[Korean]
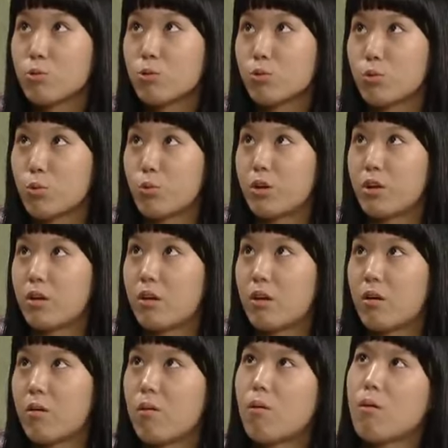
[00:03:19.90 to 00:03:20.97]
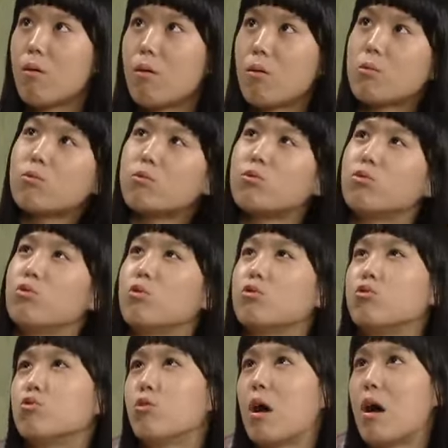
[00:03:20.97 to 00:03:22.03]
성적도 올릴게. 어?
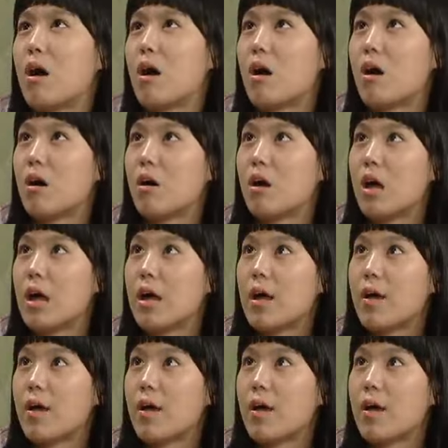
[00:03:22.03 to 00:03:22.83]
들어주라.